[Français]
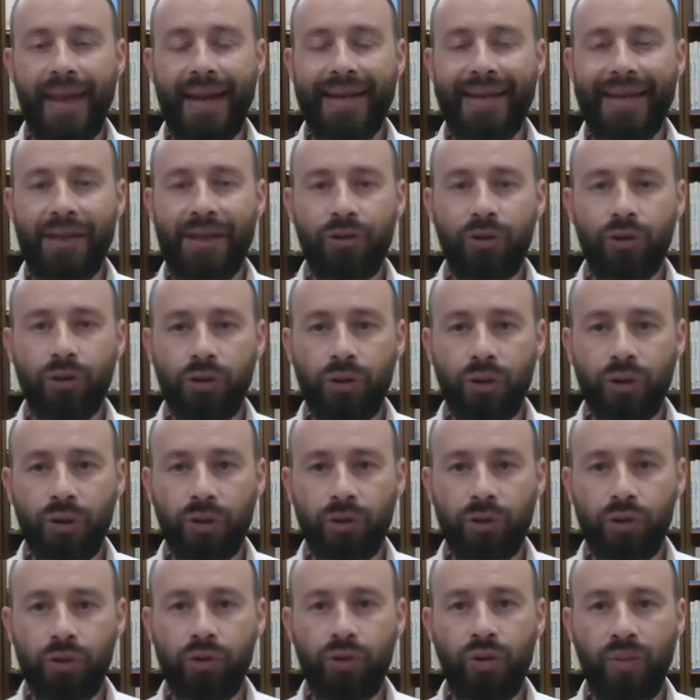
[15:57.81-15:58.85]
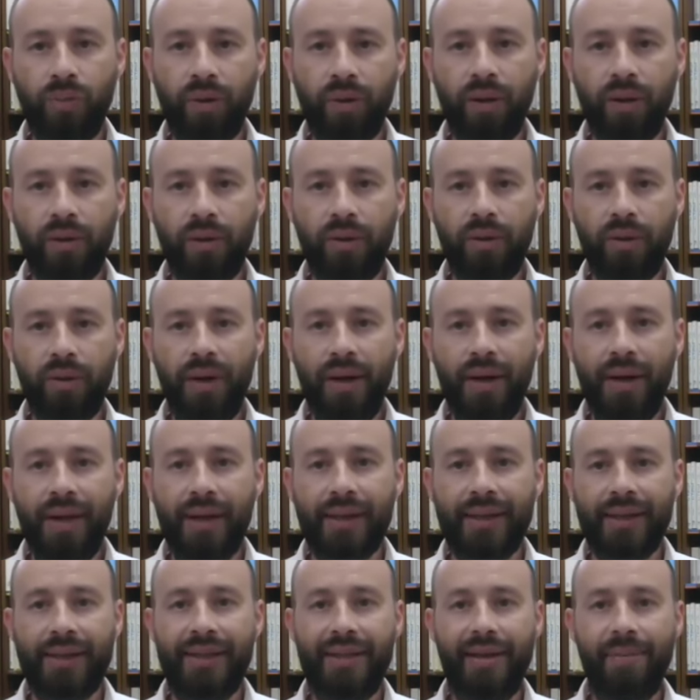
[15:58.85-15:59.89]
Quelque chose, justement,
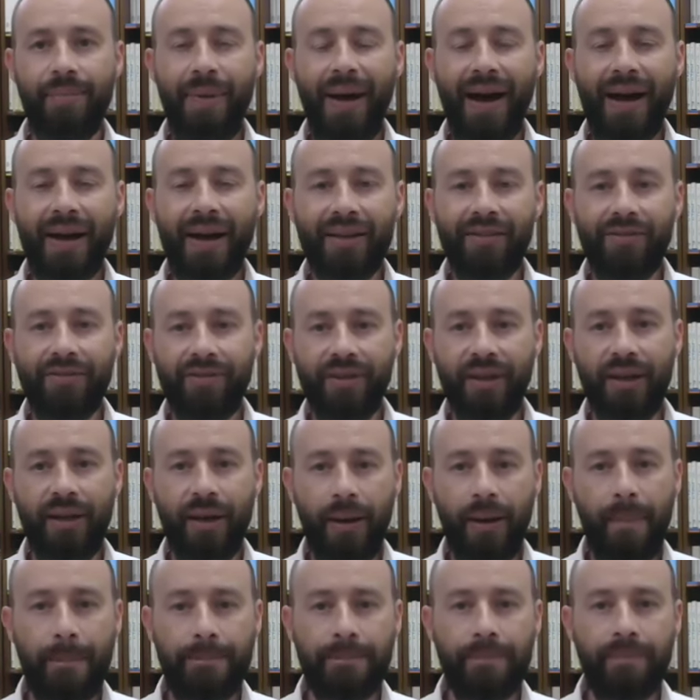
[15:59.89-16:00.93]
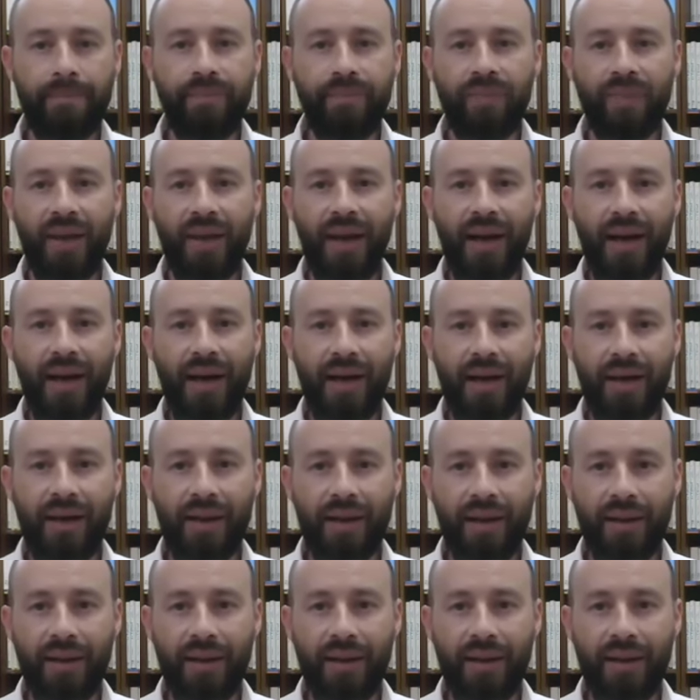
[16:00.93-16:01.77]
qui n'est pas arrivé à